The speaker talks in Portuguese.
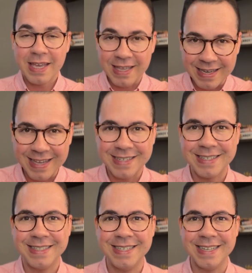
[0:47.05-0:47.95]
Que neste
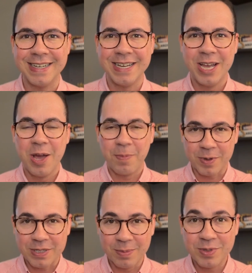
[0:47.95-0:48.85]
dia
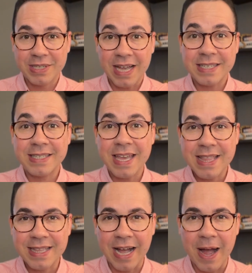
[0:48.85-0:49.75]
possamos
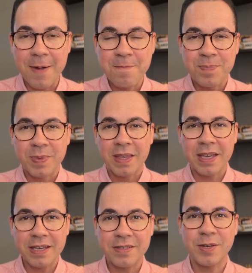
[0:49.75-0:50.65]
aceitar
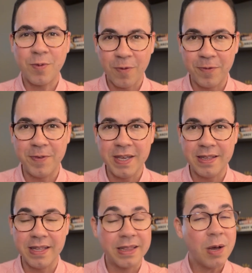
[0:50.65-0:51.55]
esse
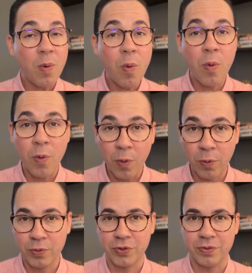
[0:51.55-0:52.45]
convite tão
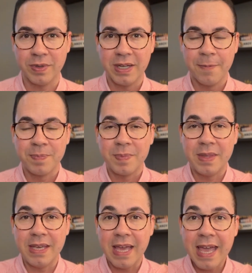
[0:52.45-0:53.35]
honroso
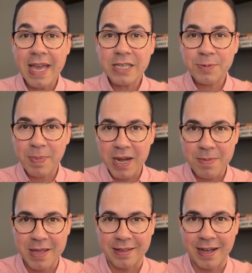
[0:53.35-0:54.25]
de
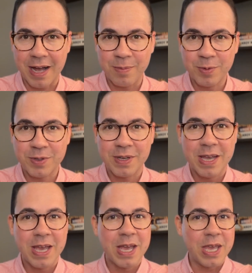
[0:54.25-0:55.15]
experimentarmos
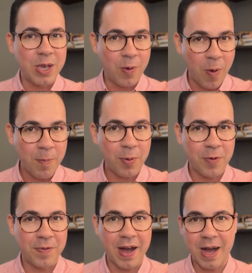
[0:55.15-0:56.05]
e
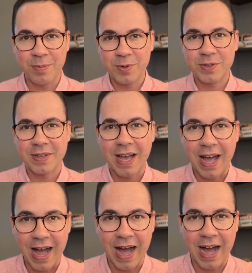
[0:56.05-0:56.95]
comprovarmos
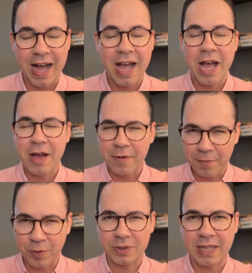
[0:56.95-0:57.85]
a
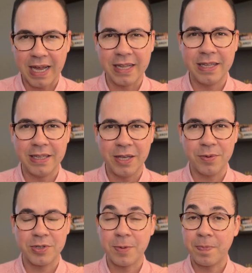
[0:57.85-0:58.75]
vontade de
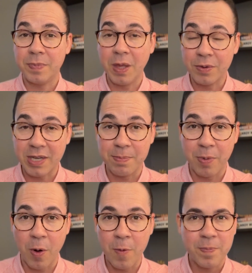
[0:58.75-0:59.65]
Deus. Deus é
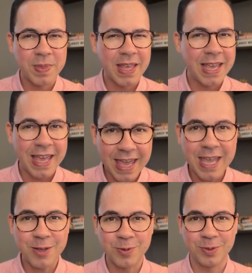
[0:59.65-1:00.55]
bom
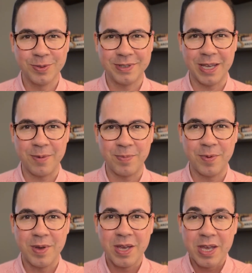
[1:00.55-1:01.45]
em todo tempo
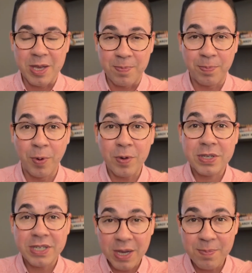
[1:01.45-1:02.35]
e, por
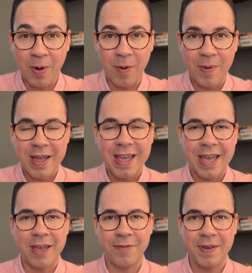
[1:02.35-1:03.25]
ser bom,
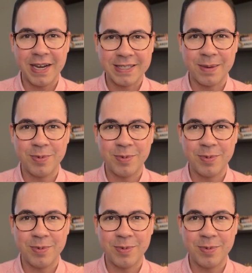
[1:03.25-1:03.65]
revela essa